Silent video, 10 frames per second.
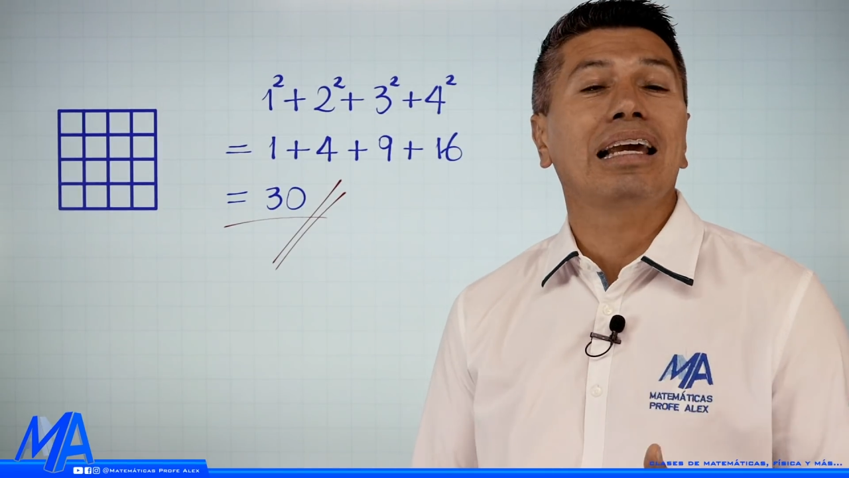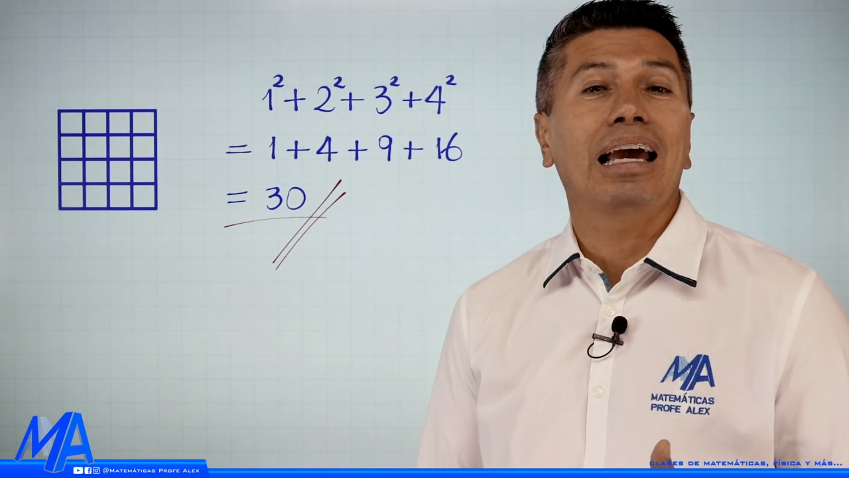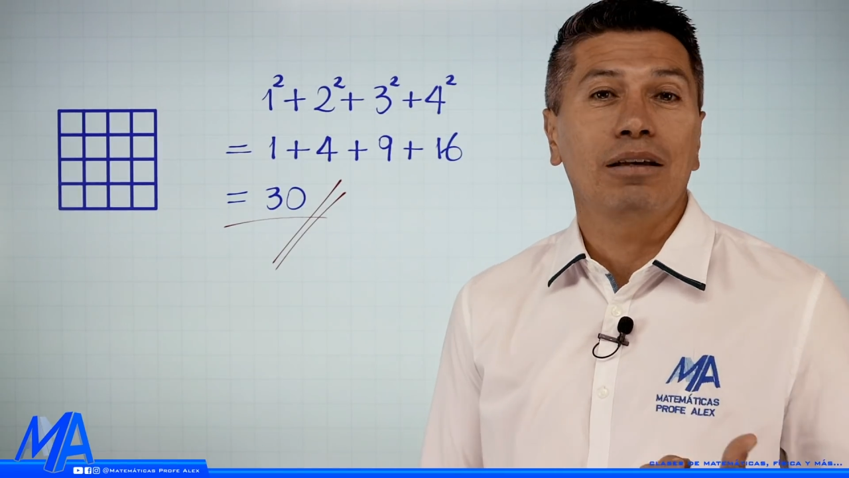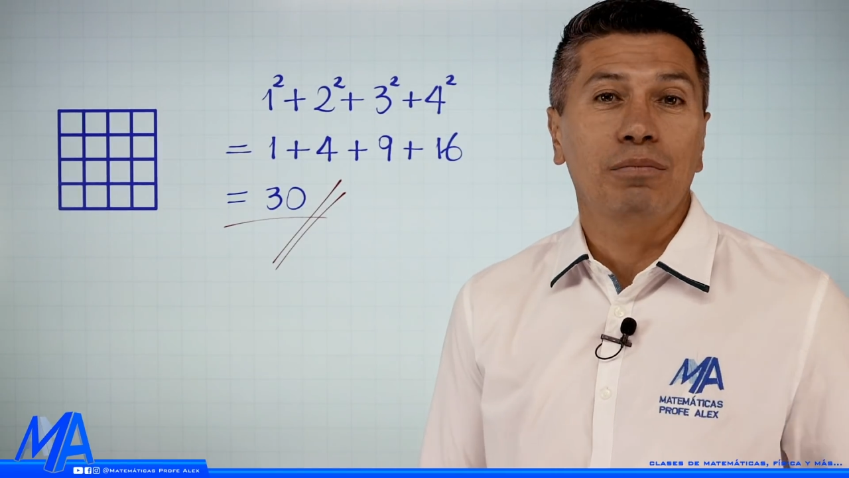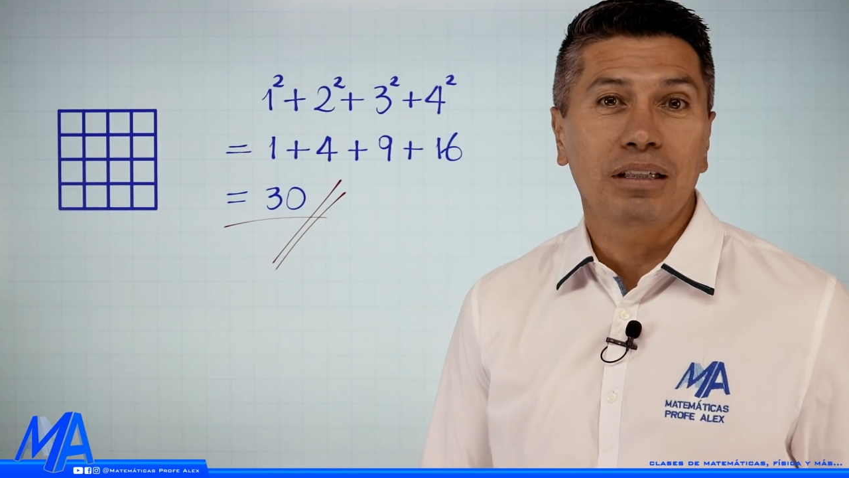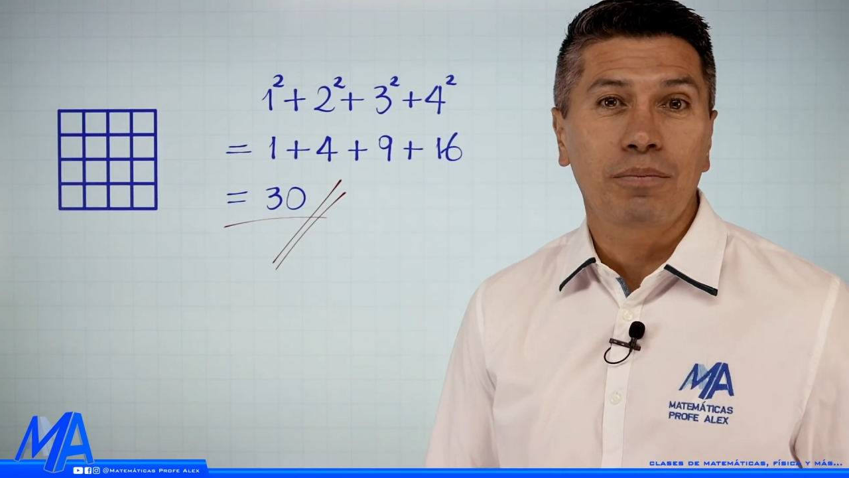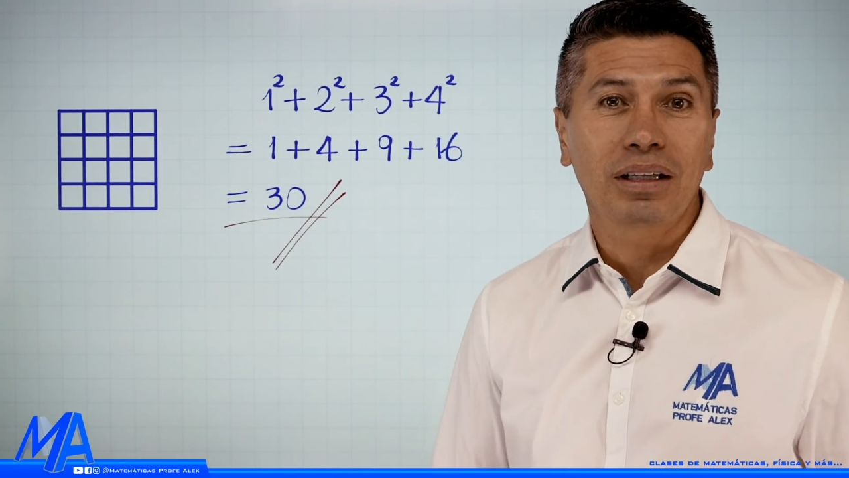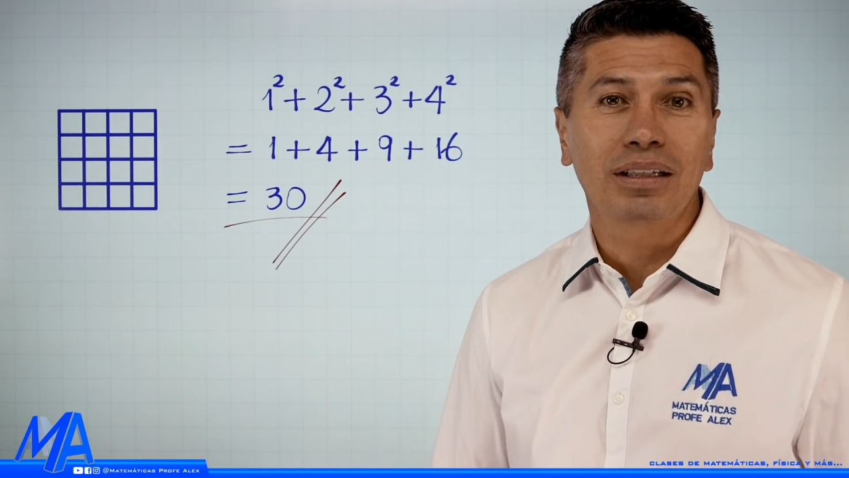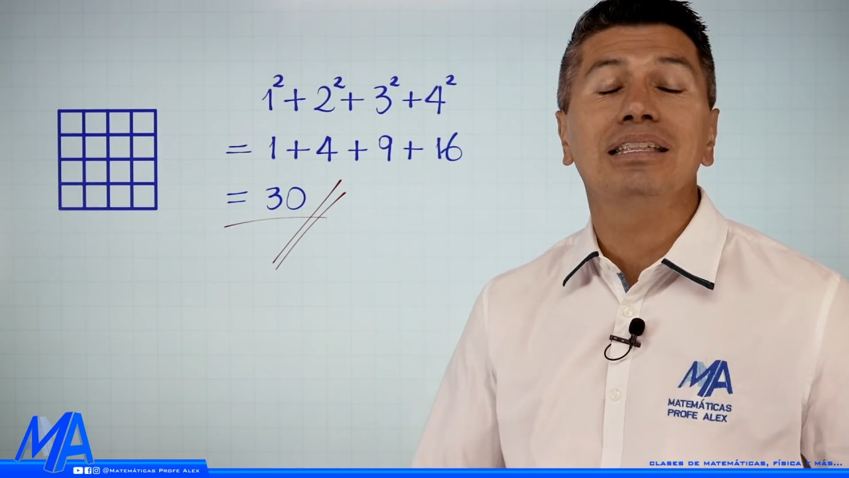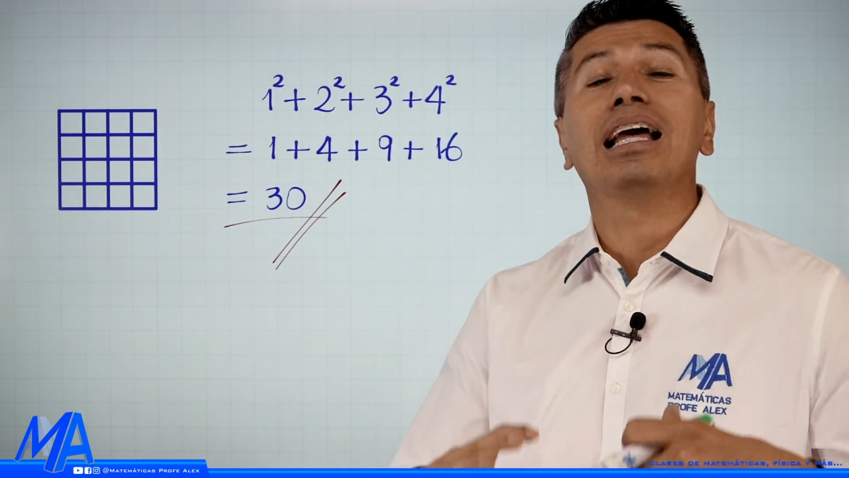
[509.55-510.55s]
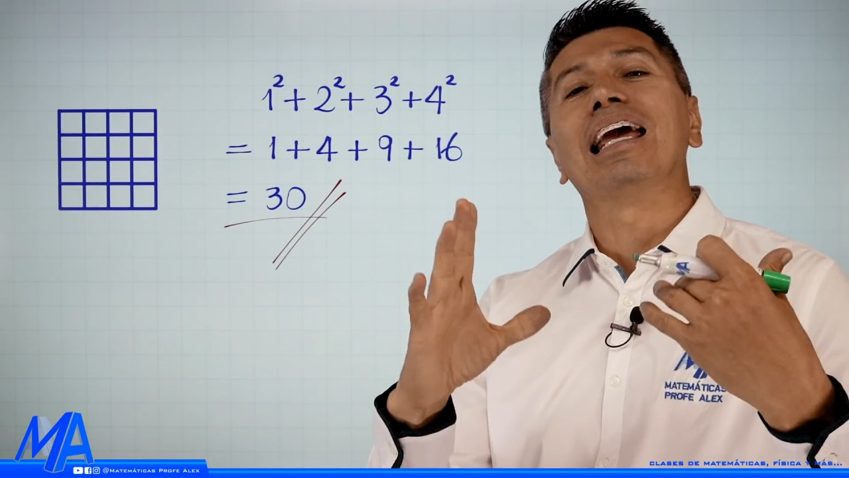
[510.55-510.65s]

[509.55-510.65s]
que además aprendiste